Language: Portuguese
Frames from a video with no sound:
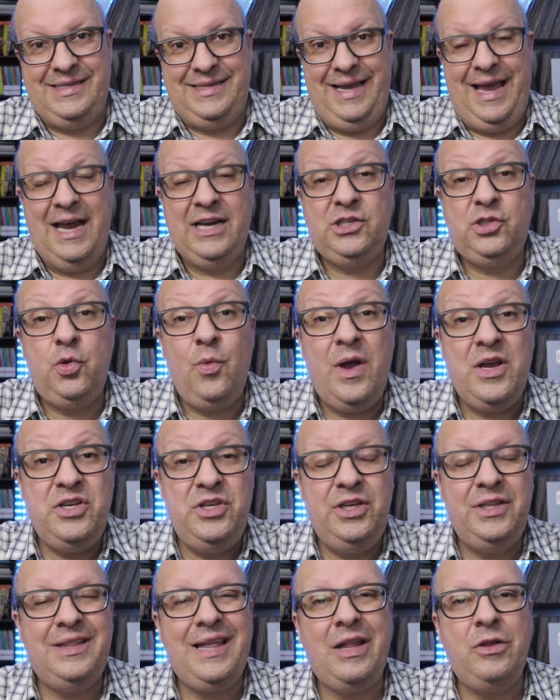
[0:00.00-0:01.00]
exército um
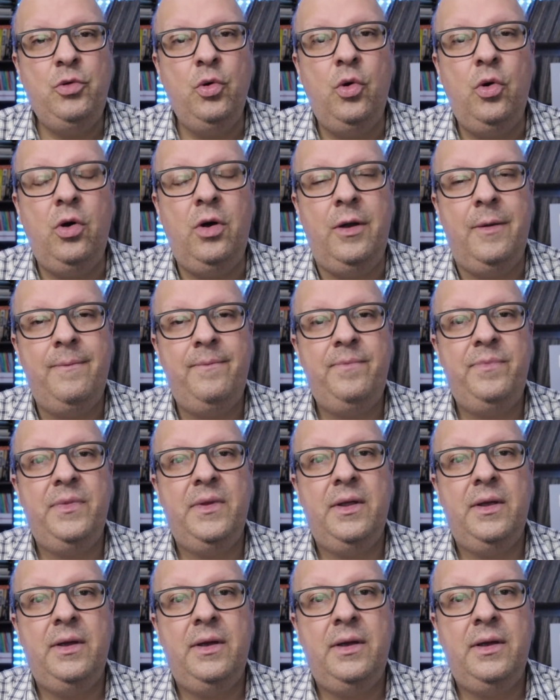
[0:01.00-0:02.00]
agitador
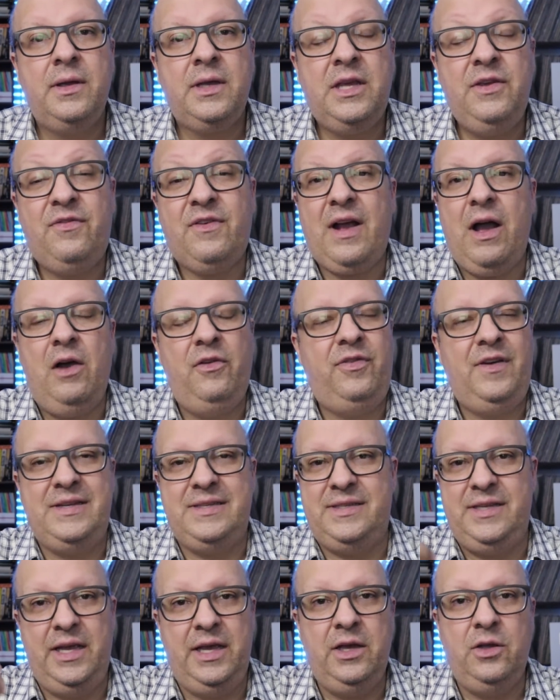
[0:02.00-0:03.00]
que ficava
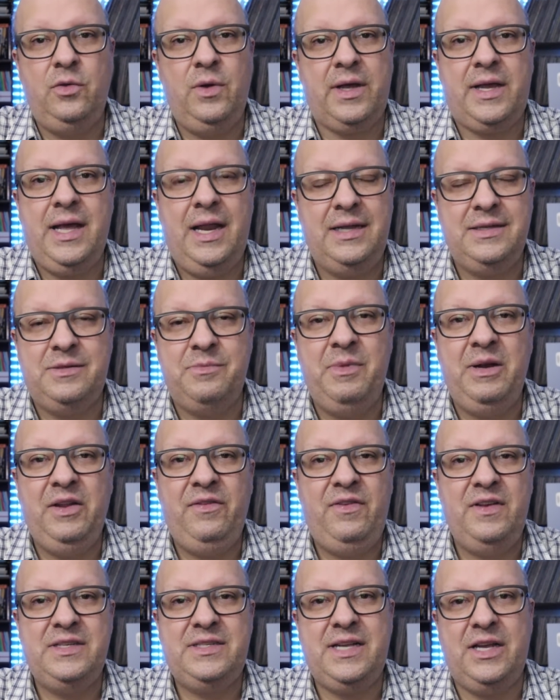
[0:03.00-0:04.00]
fazendo aquelas
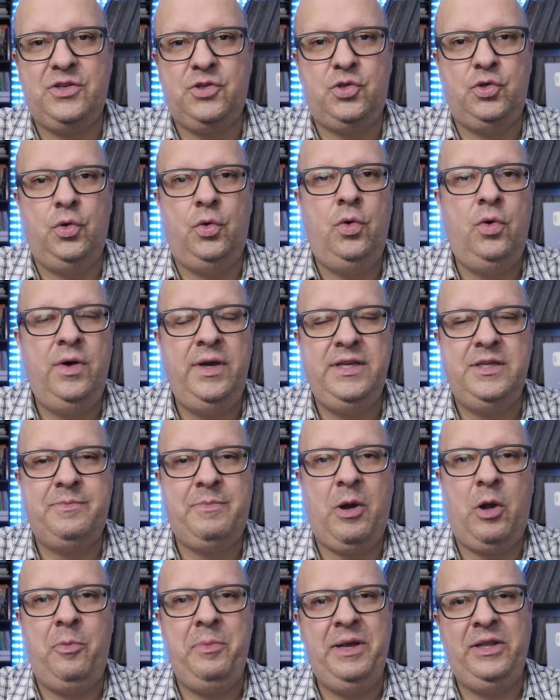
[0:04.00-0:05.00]
manifestações
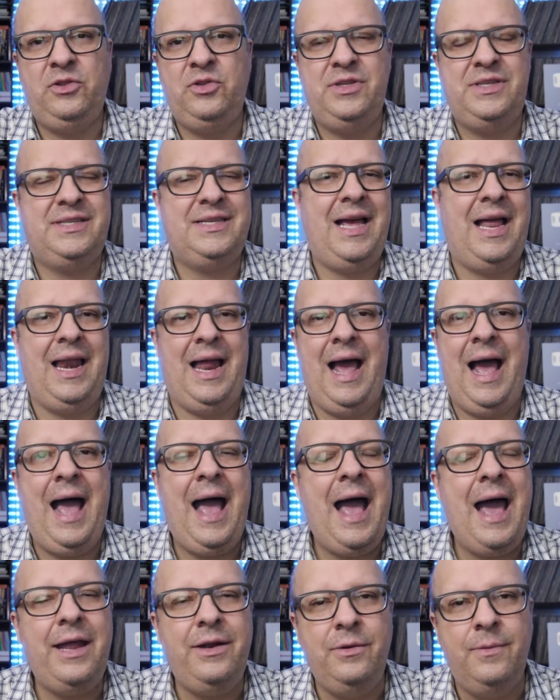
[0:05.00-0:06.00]
para aumento de
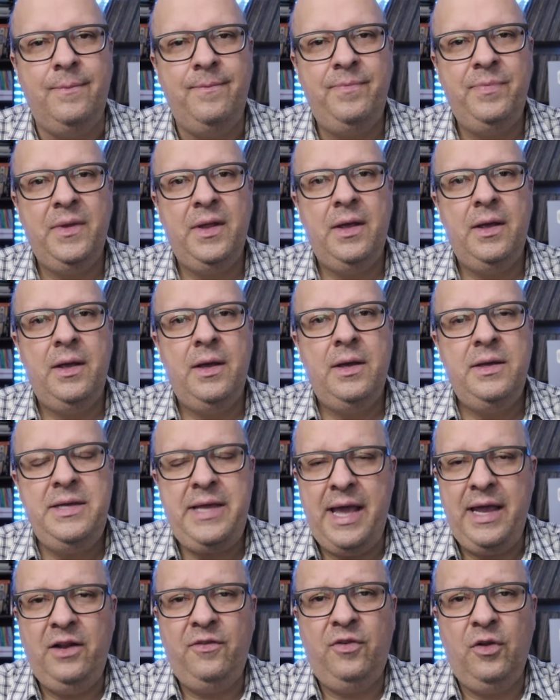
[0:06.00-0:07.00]
salário.
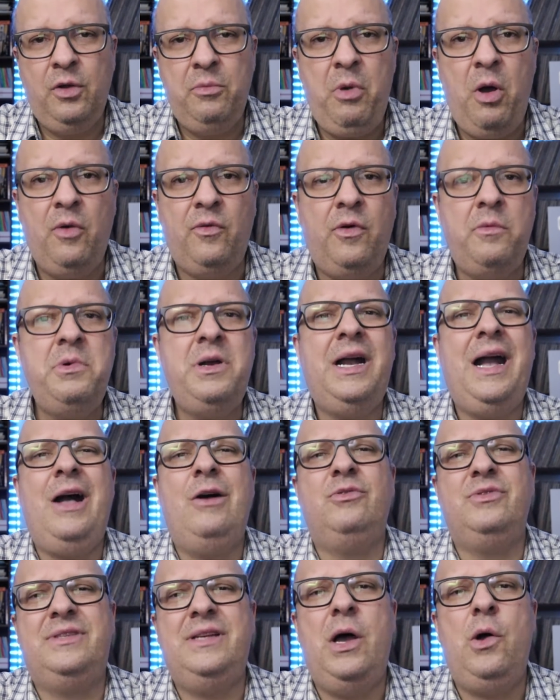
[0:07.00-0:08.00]
E aí ele falou: "Bom, vamos
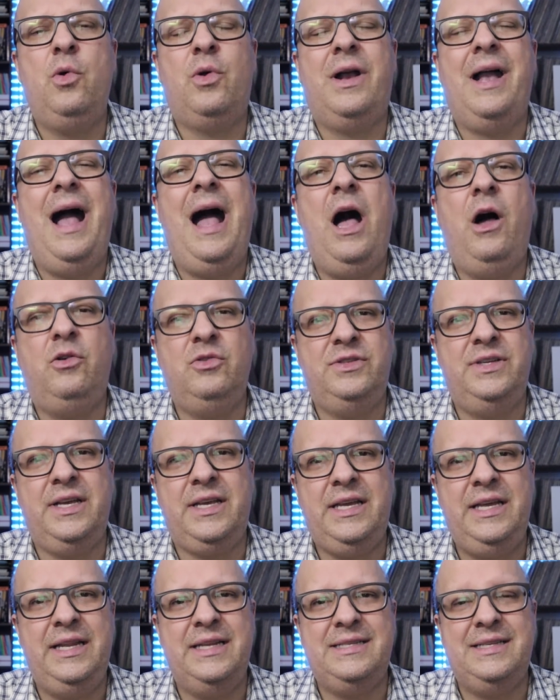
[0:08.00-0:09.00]
causar o caos
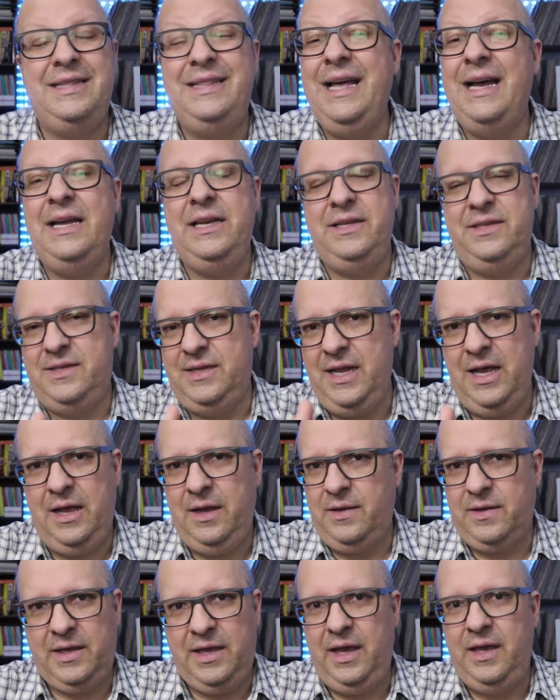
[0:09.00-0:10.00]
aqui nesse dane-se,
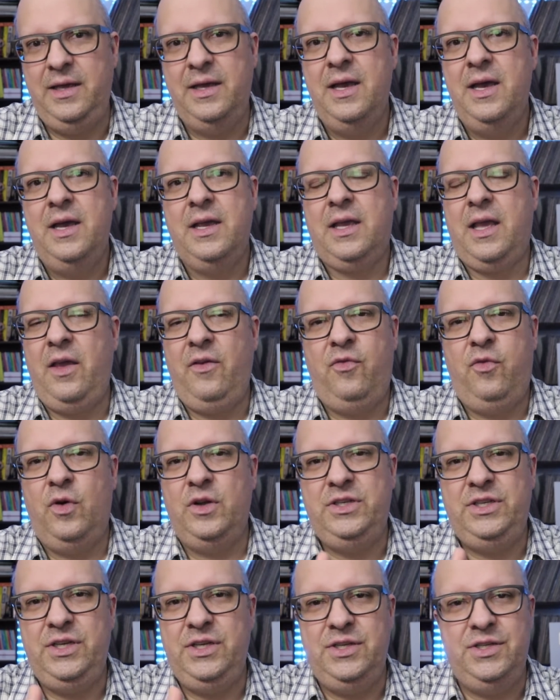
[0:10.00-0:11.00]
né? Quem quem
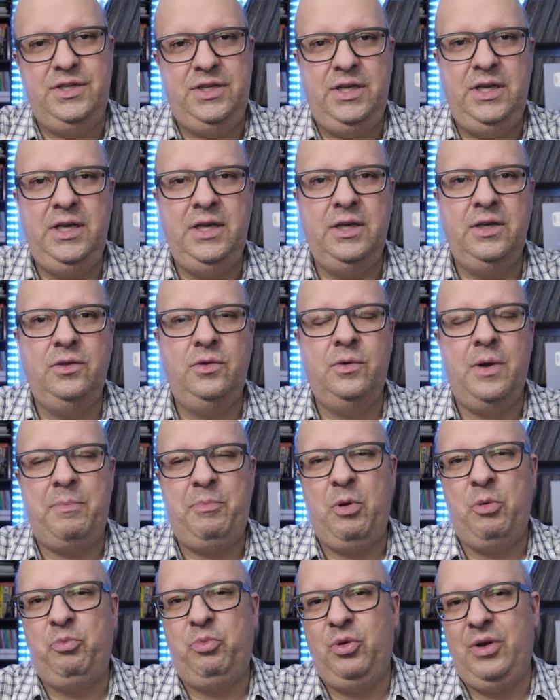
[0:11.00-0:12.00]
for atingido, a
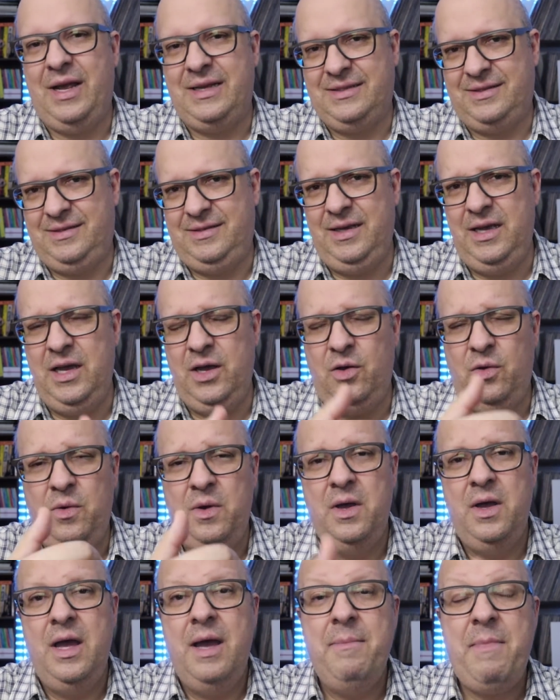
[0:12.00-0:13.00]

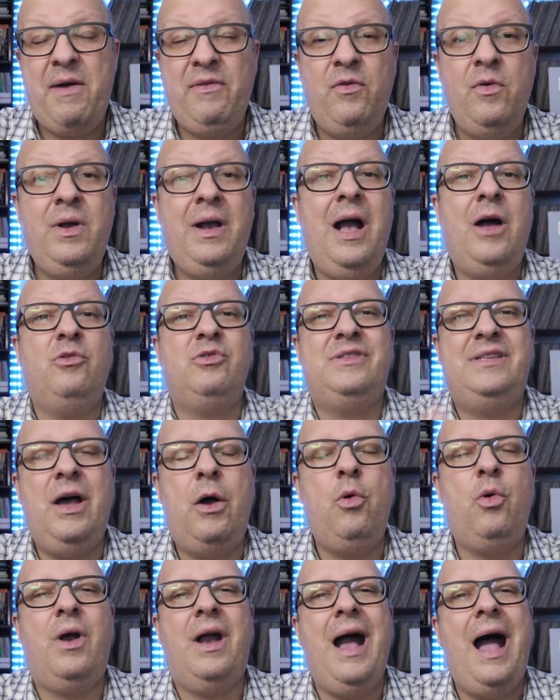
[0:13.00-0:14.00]
população, mas vamos
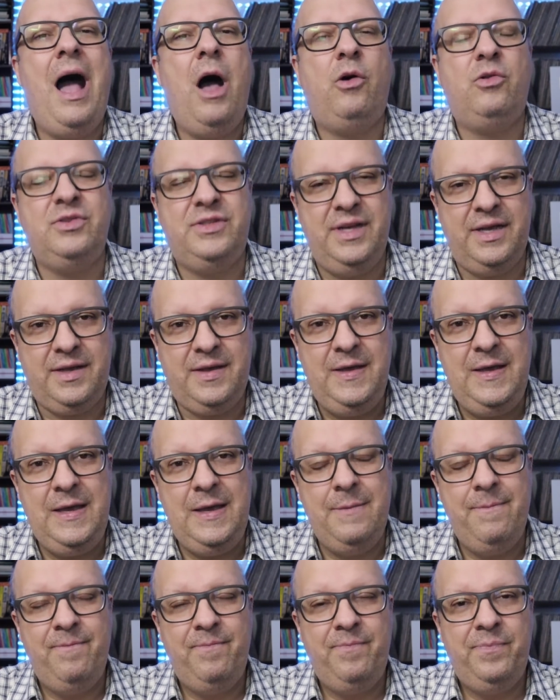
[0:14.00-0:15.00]
causar o caos
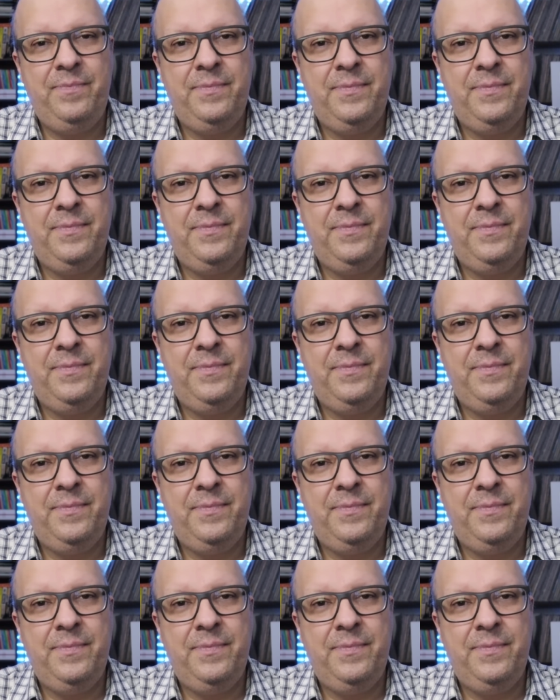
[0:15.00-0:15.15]
aqui,